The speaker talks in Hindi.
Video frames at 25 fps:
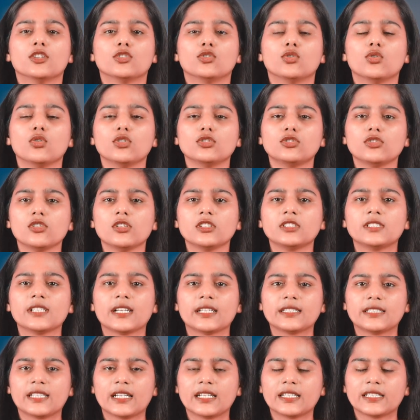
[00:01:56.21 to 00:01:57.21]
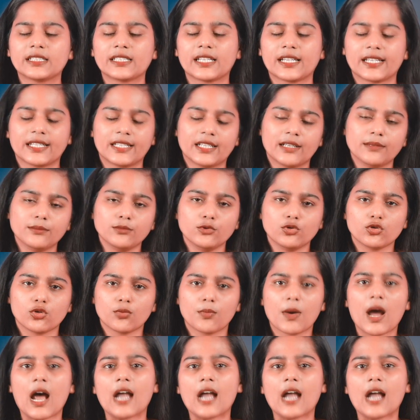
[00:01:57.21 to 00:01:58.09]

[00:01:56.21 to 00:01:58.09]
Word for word: 270 सौ जो